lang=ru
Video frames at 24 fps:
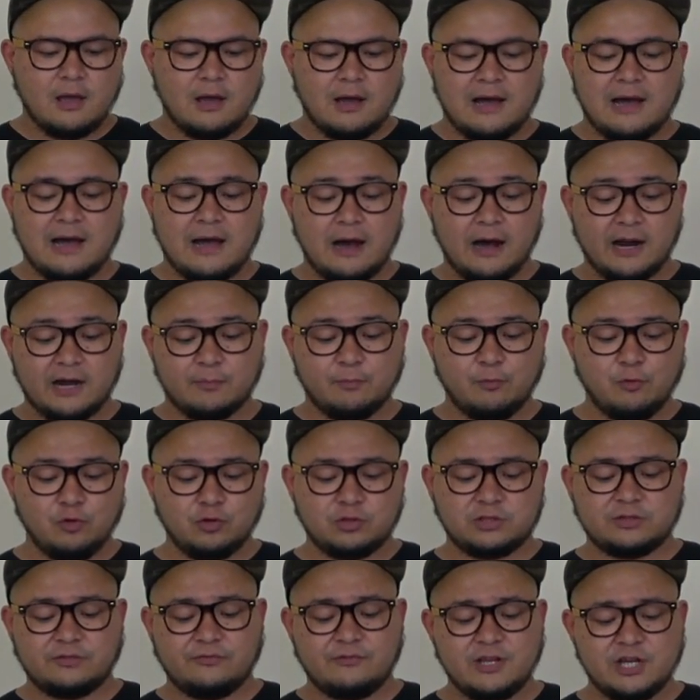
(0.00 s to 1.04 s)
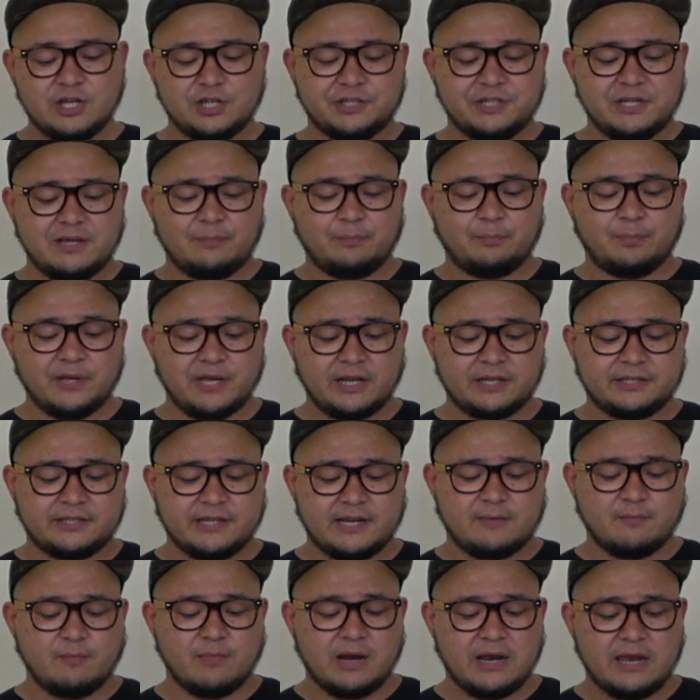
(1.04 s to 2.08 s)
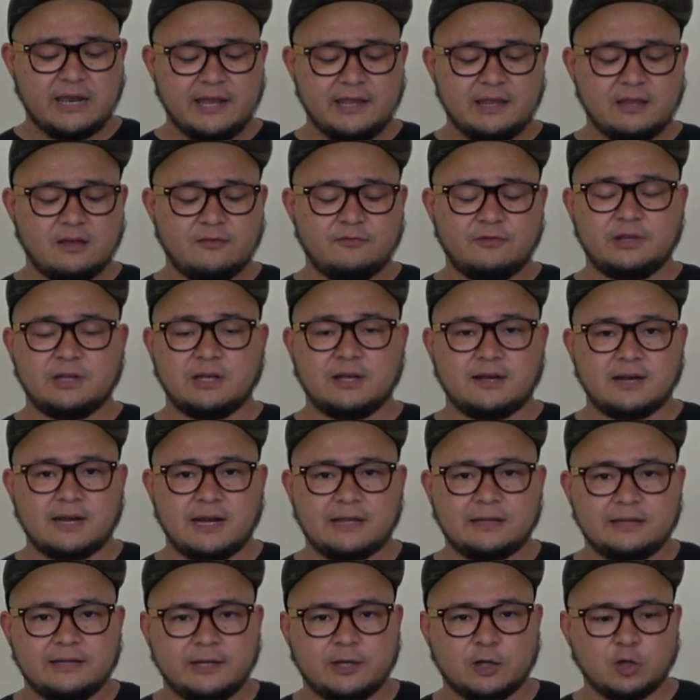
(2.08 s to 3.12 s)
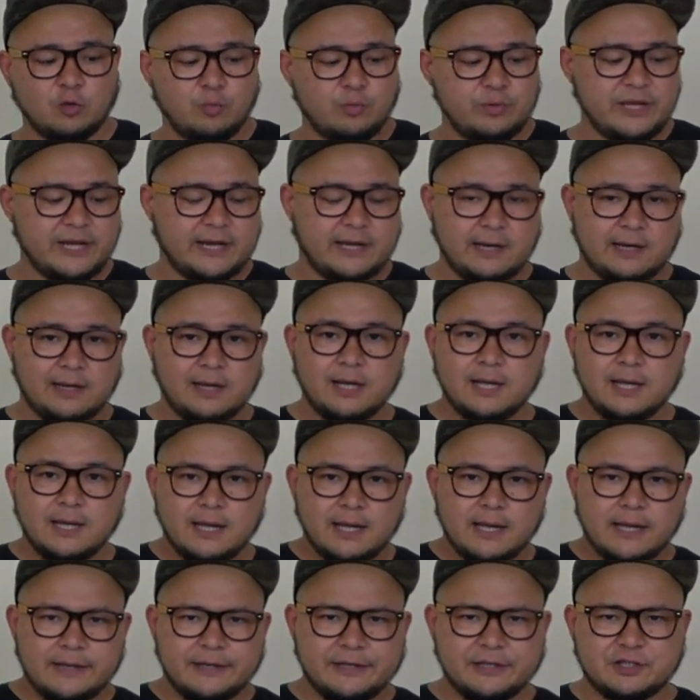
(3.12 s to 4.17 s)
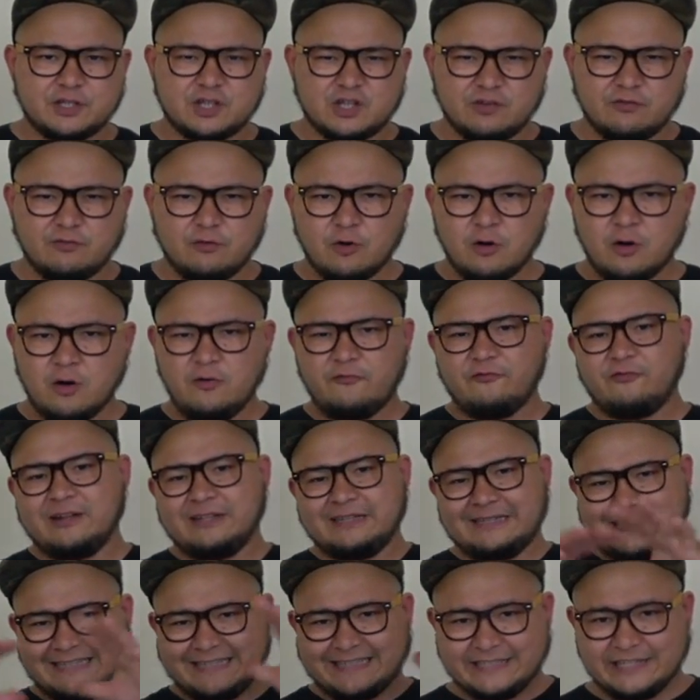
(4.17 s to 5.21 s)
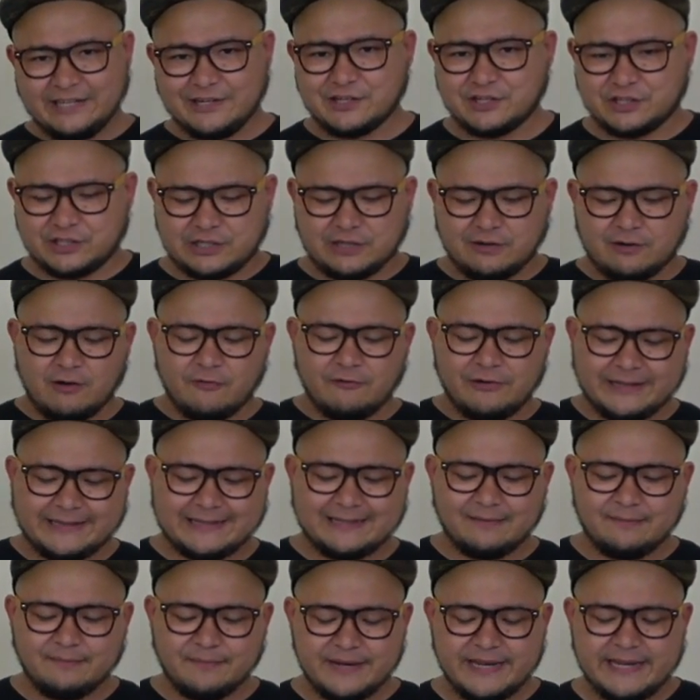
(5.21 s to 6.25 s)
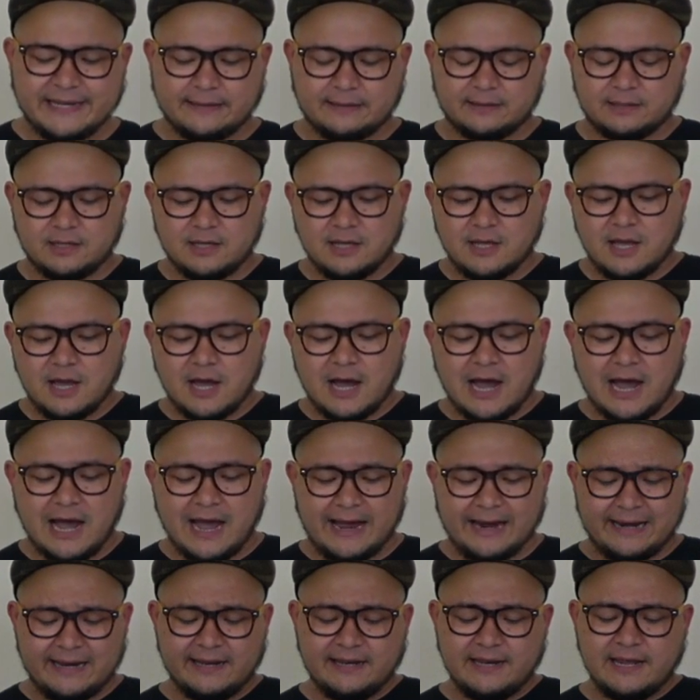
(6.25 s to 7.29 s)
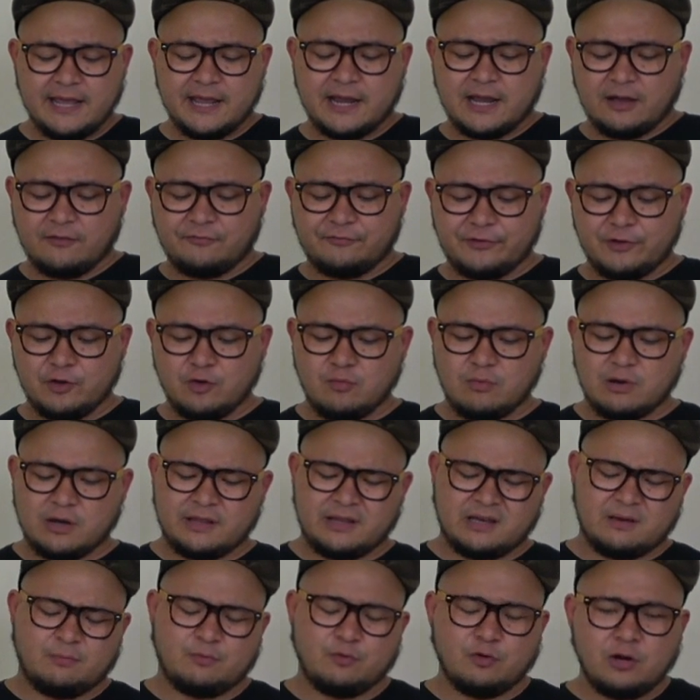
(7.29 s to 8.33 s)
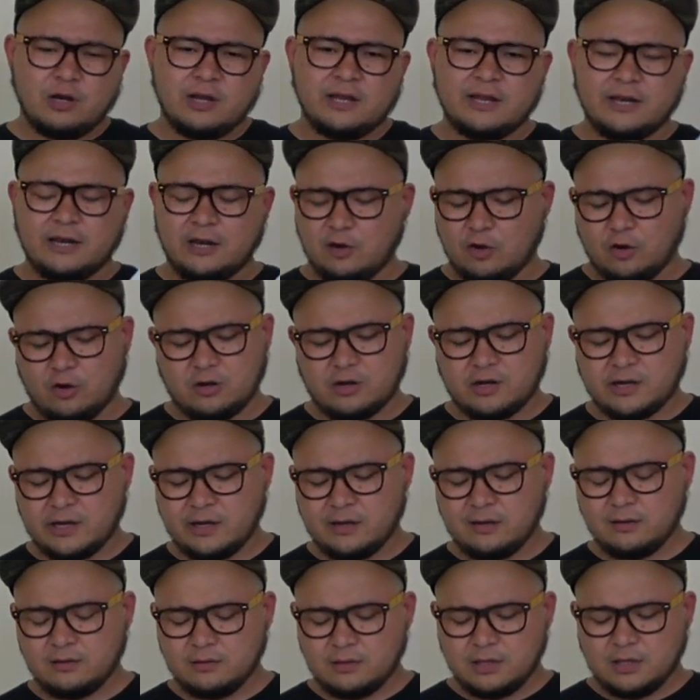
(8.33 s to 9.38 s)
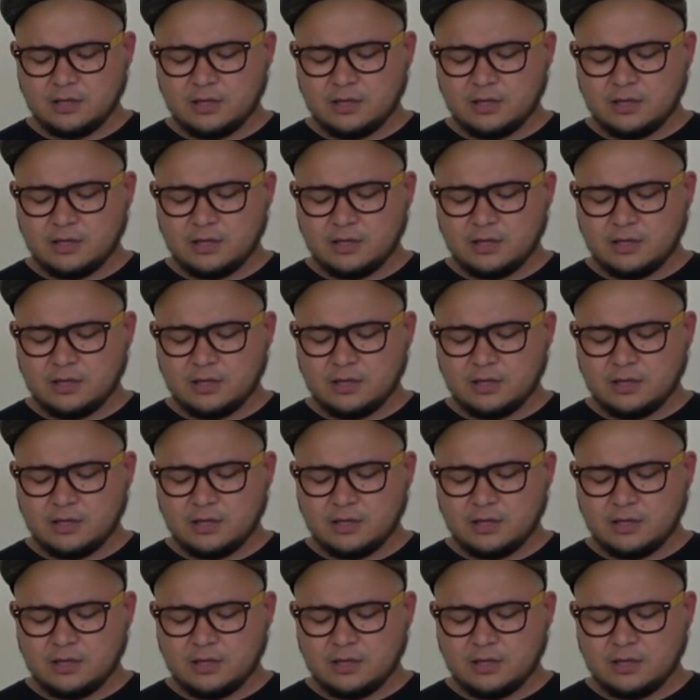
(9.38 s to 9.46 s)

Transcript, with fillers: А, арбуз, вишня, персик, малина, виноград и клубника. Ничего фантастического в этом нет. А линейка Fume, она более легкая.